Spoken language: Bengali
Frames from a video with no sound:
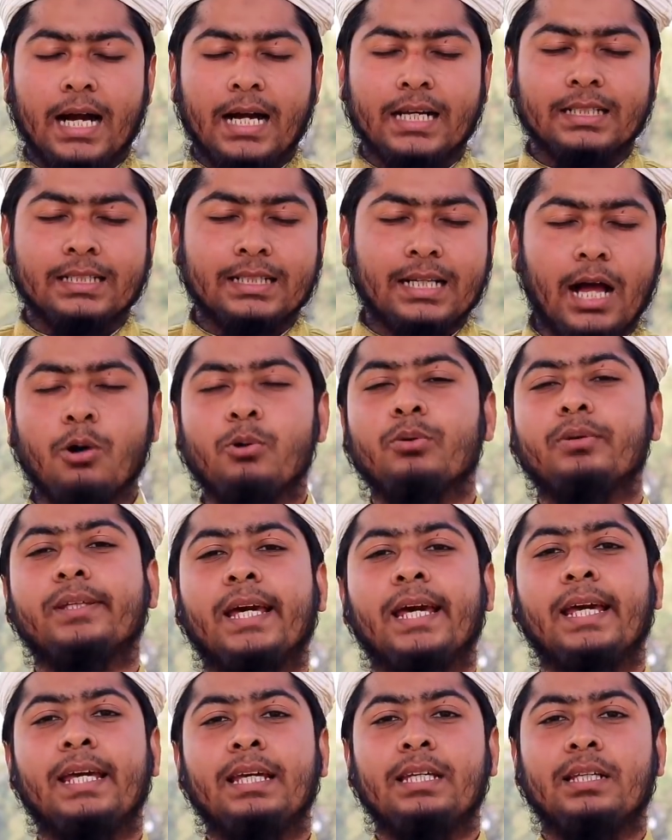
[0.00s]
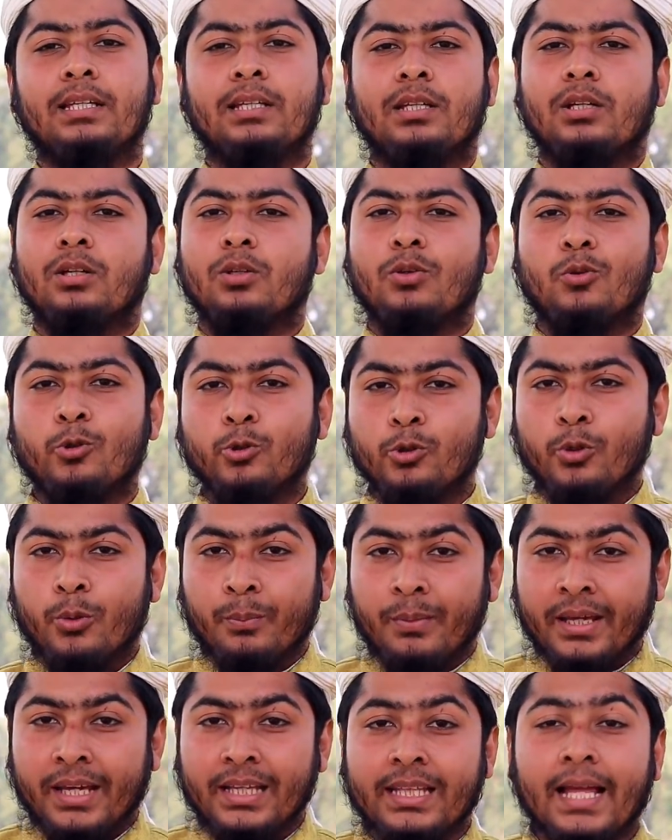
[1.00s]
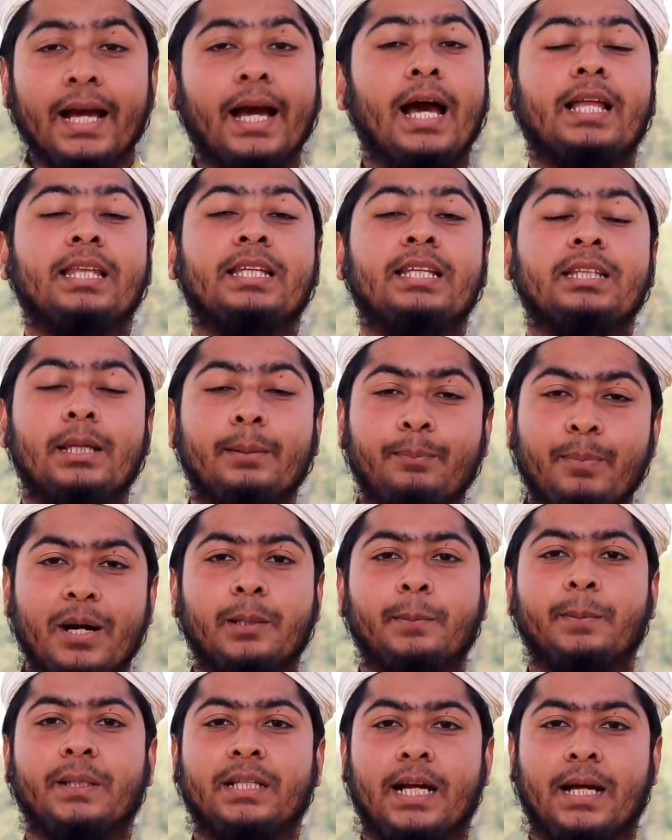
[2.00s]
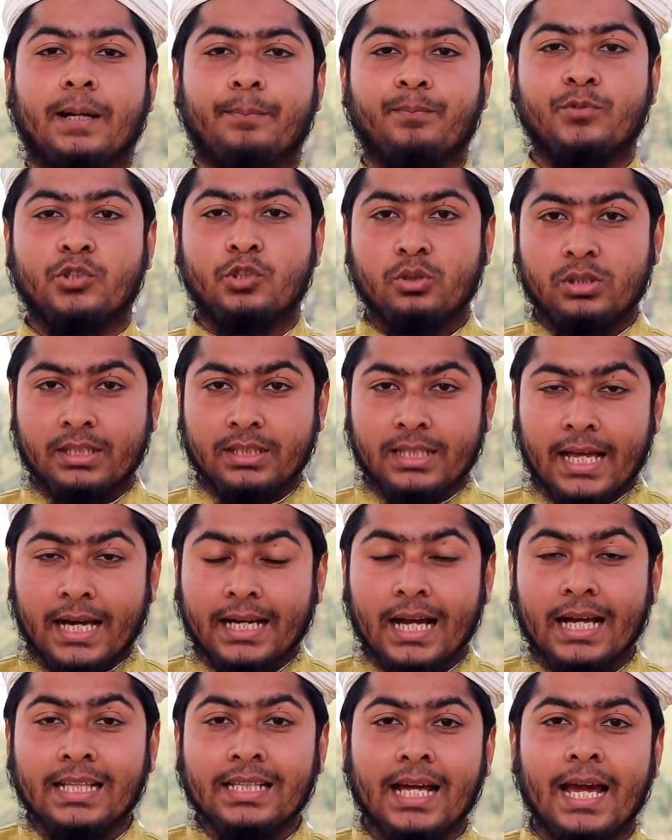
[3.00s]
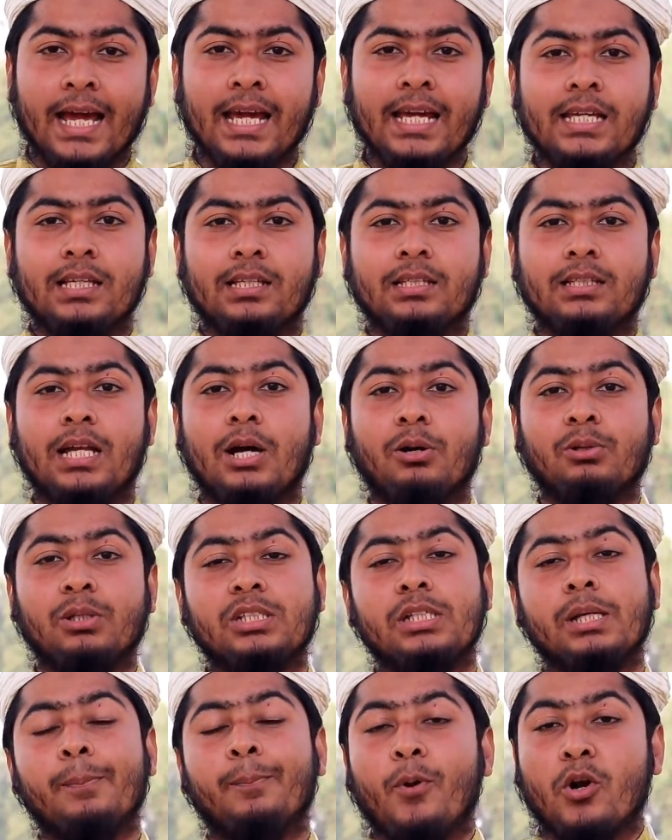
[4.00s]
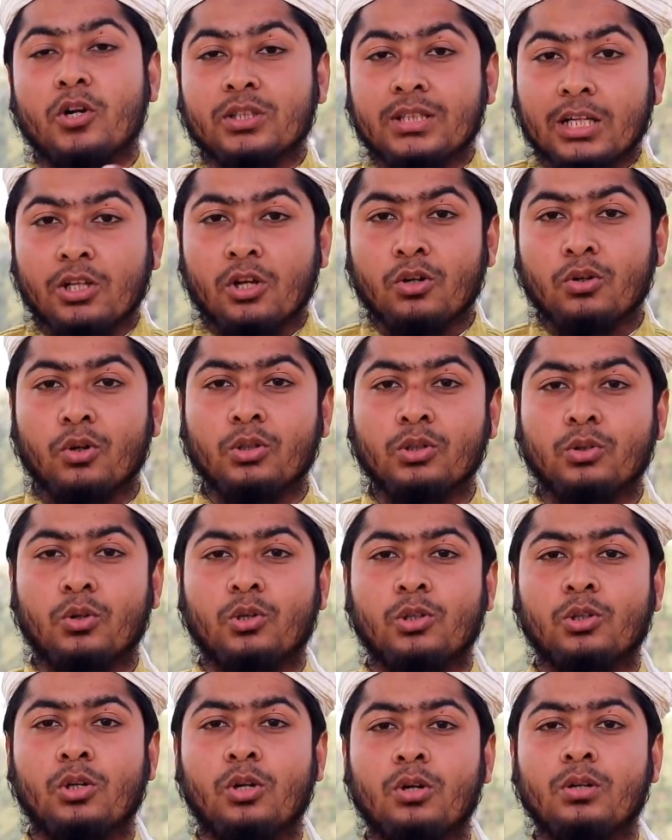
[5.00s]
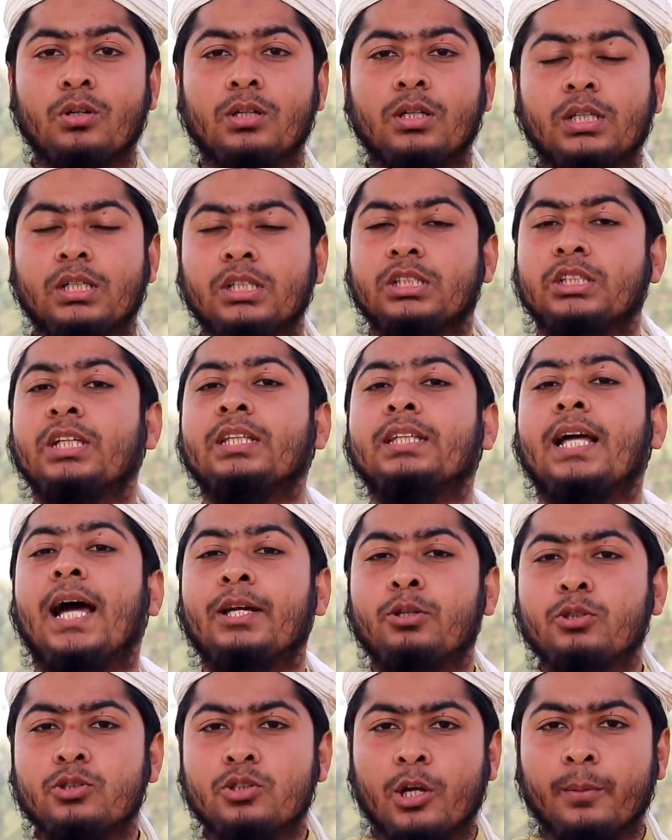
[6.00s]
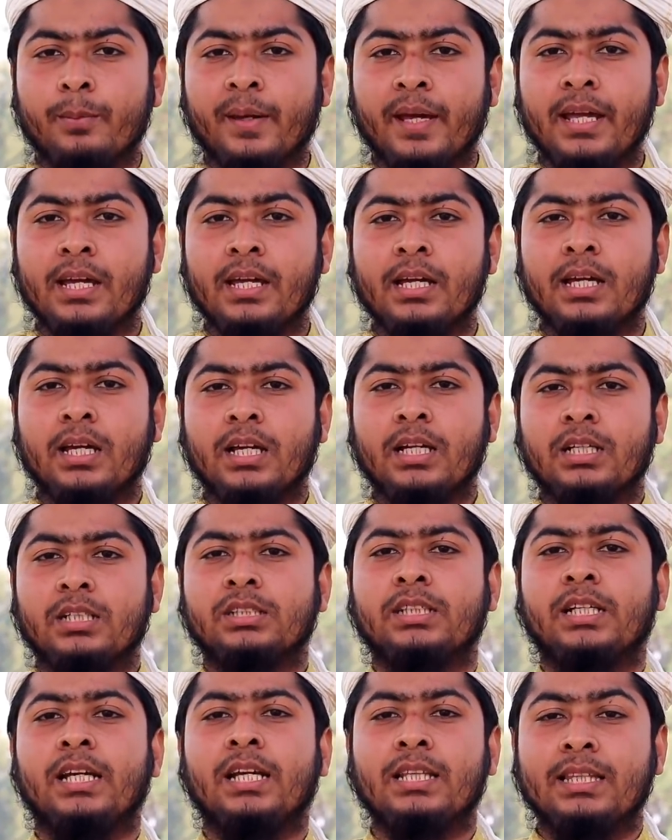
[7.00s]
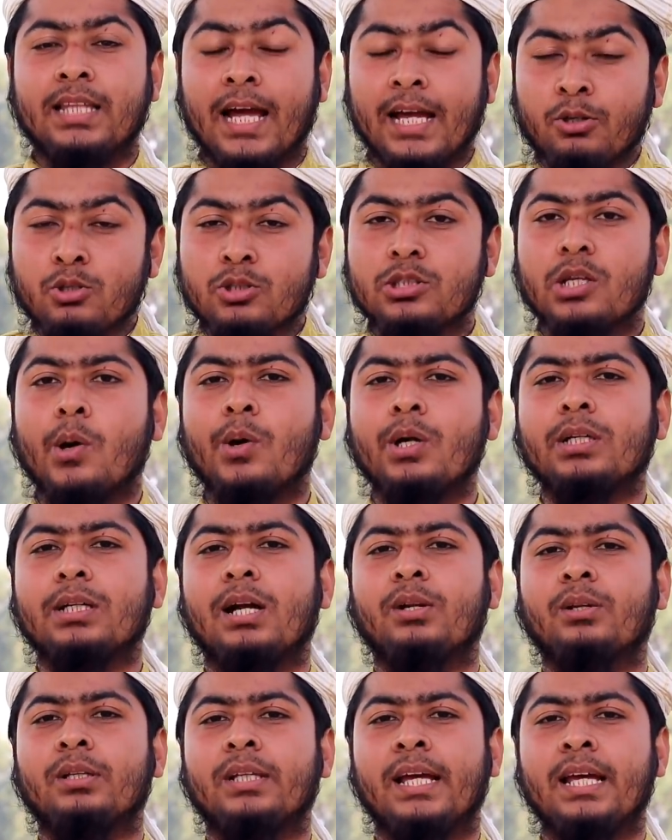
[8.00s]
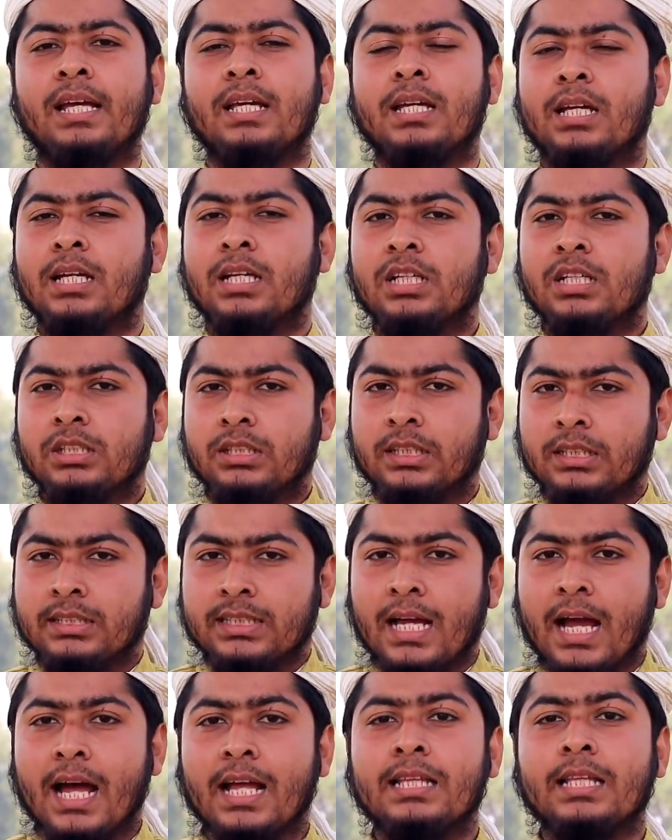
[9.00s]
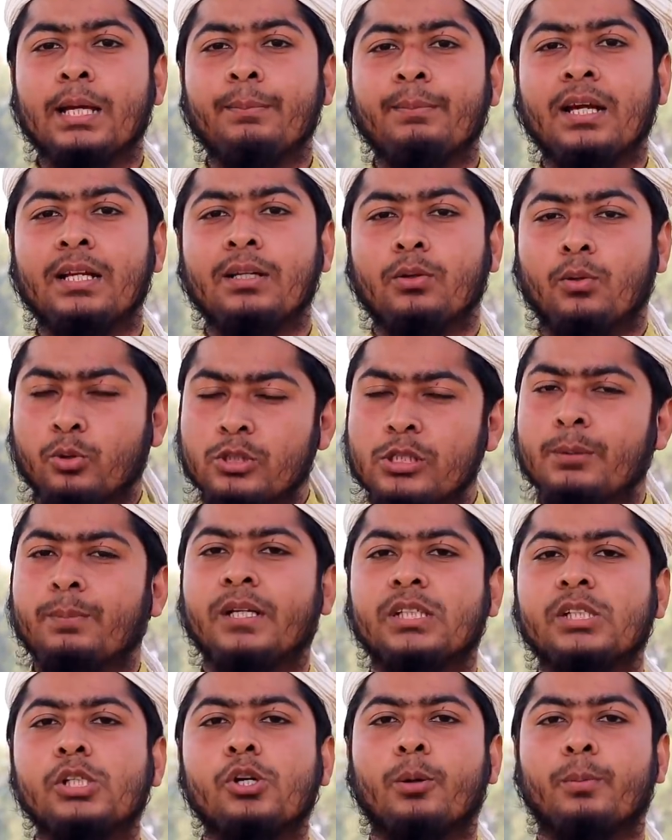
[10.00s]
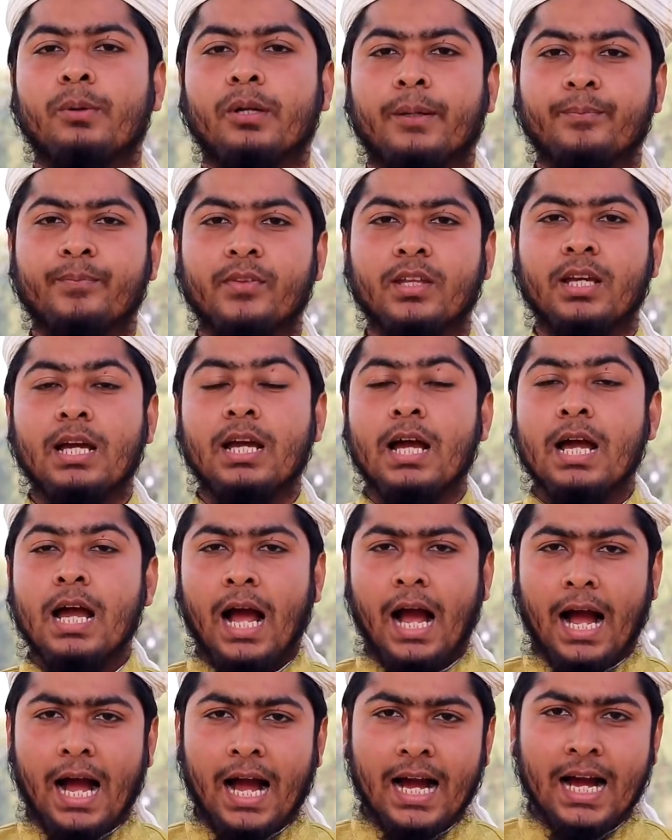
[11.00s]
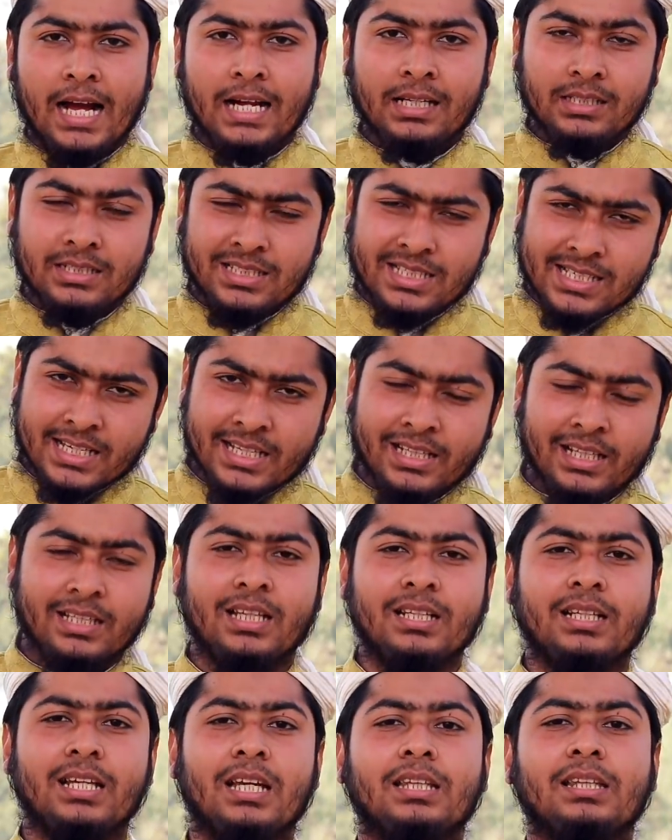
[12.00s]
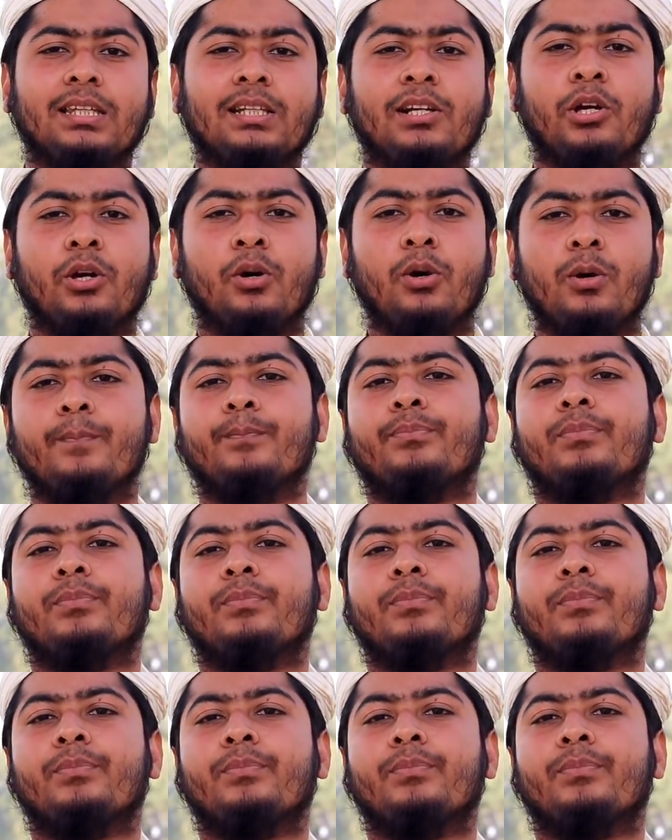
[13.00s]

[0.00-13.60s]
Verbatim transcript: আর কাউকেই কোনো মেয়ে দেখা দিতে পারবে না যদি দেখা দেয় তাহলে সে পর্দা লঙ্ঘন করলো সে দায়ুস হবে সে দায়ুস হওয়ার কারণে সে জাহান নামের অধিবাসী হবে আর ছেলেদের ক্ষেত্রেও